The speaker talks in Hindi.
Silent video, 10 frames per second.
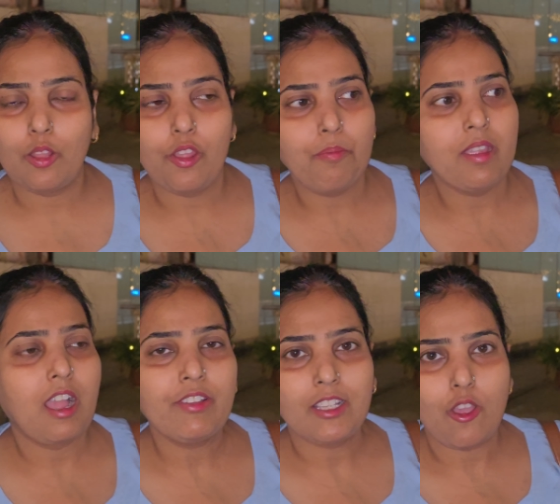डिकथलॉन
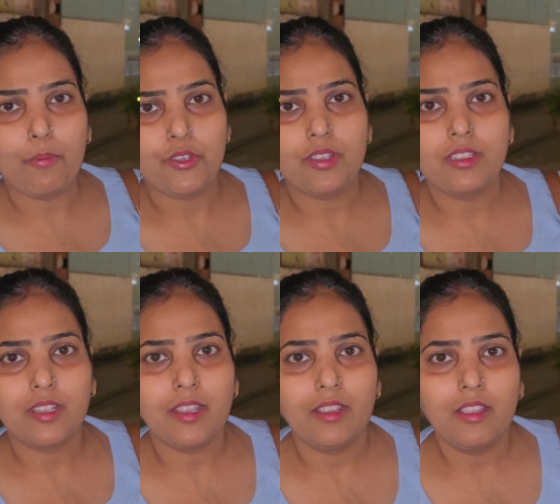में काफ़ी सारे
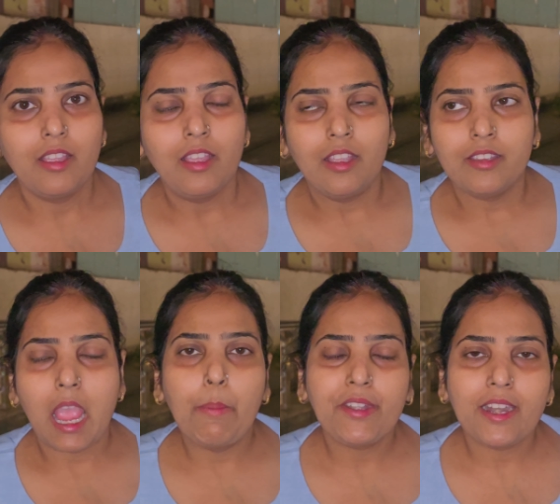ऑप्शन हैं
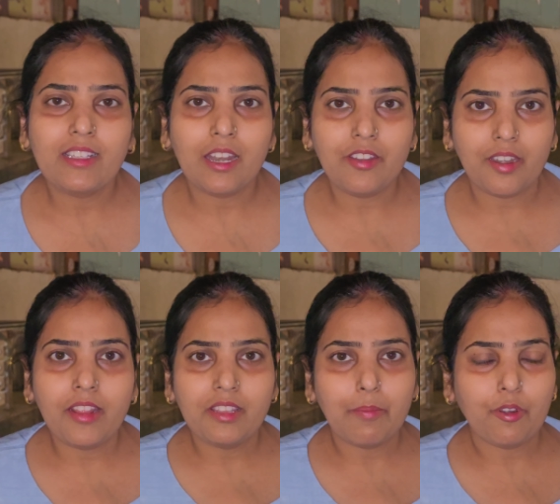ये हैबिटेट
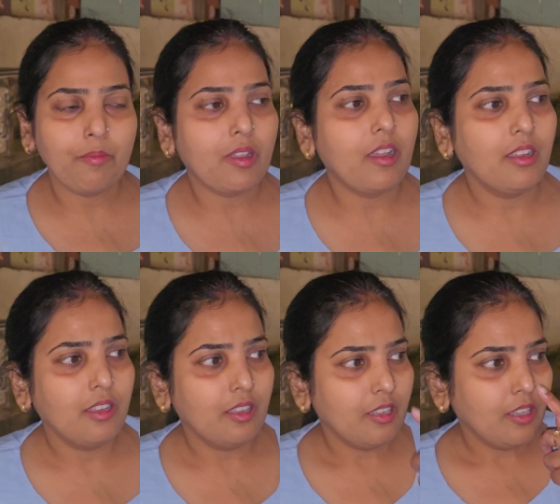सेंटर है इधर
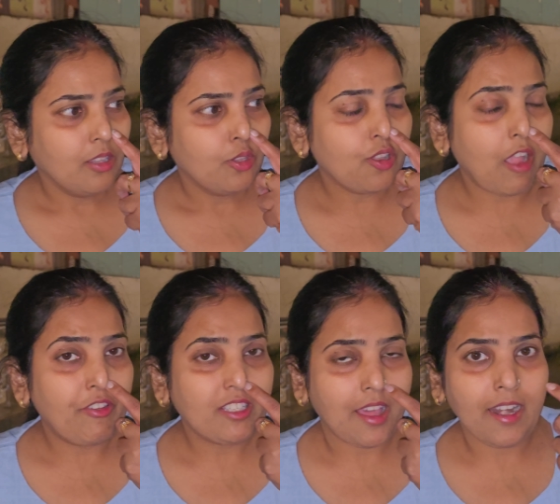का तो
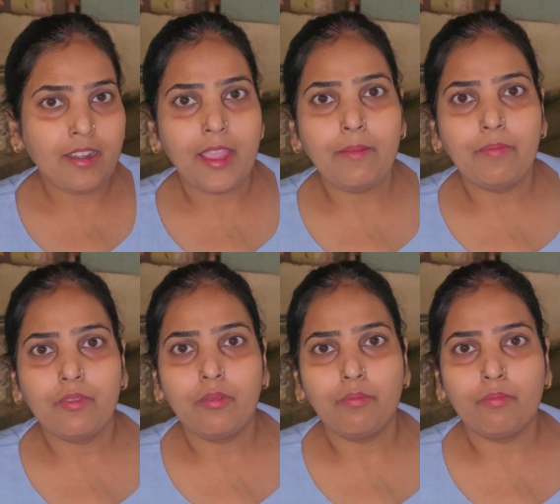काफ़ी सारे
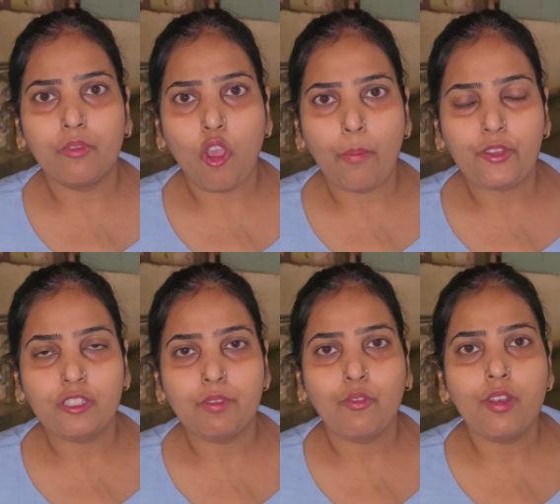नए
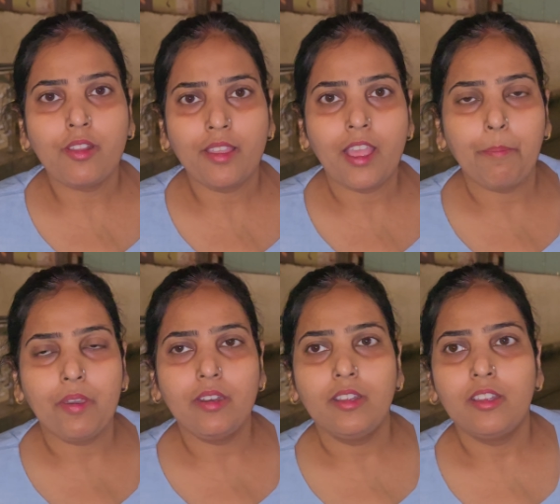ऑप्शन भी खुल गए
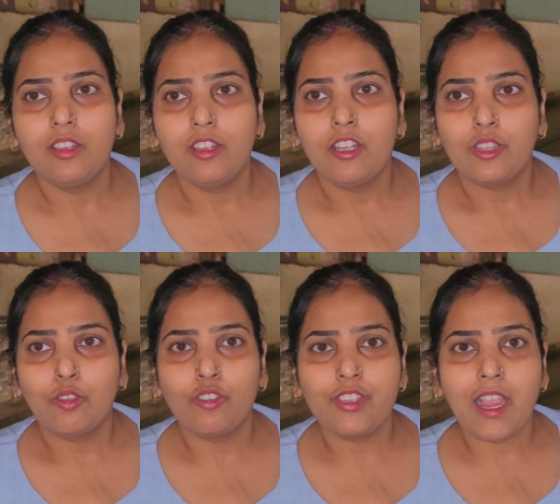यहाँ पर
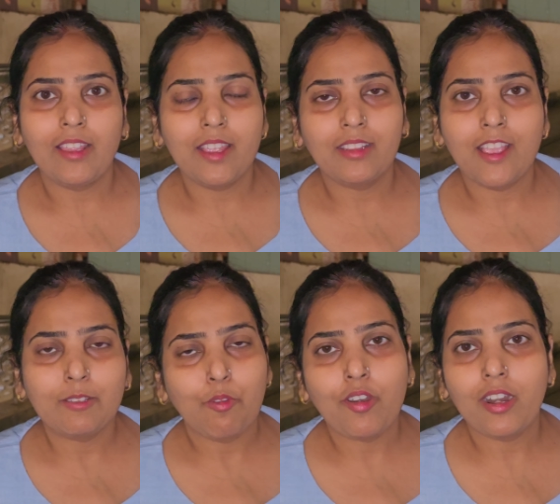तो जाके
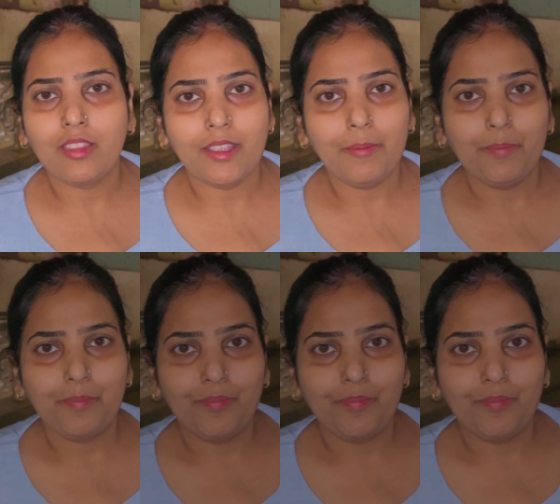देखते हैं एक्सप्लोर करते